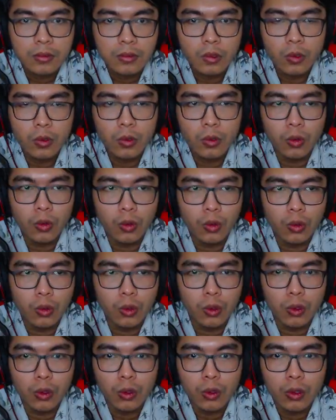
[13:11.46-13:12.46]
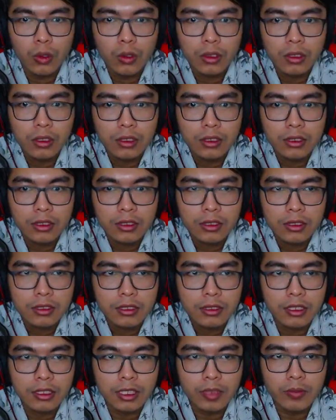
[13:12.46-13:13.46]
uh
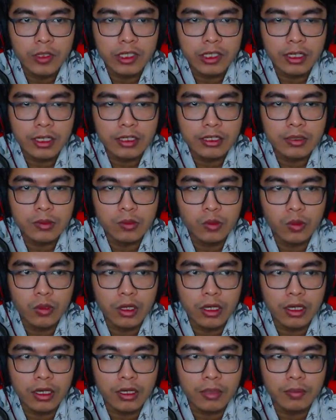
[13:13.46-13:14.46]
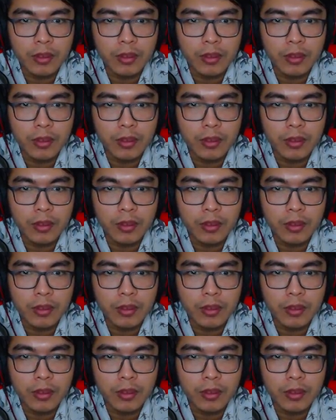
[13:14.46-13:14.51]
kita menyerang semua